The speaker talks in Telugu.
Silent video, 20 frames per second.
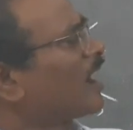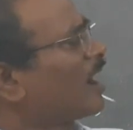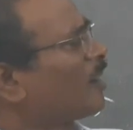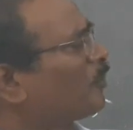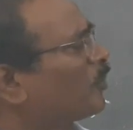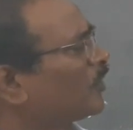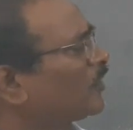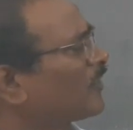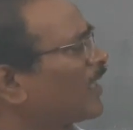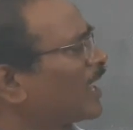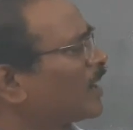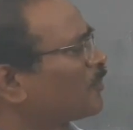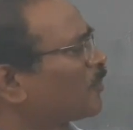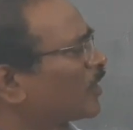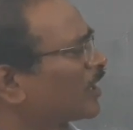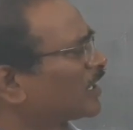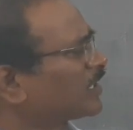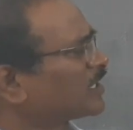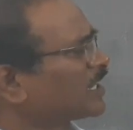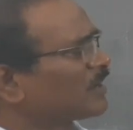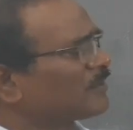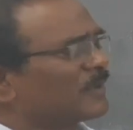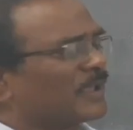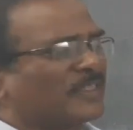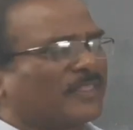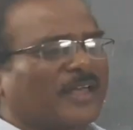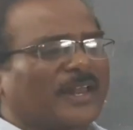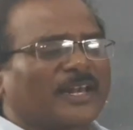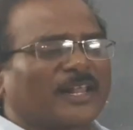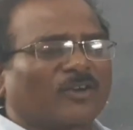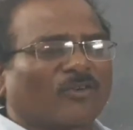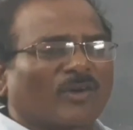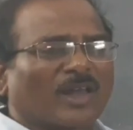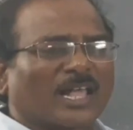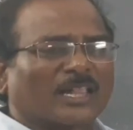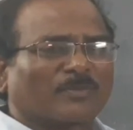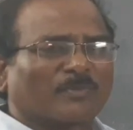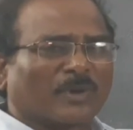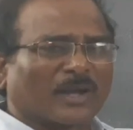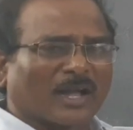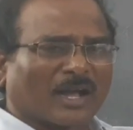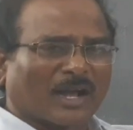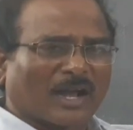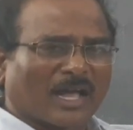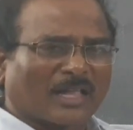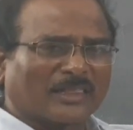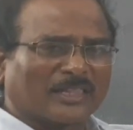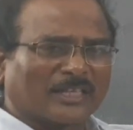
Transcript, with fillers: అప్పుడు దాని పొటెన్షియల్ భేదాన్ని రుణాత్మకంగా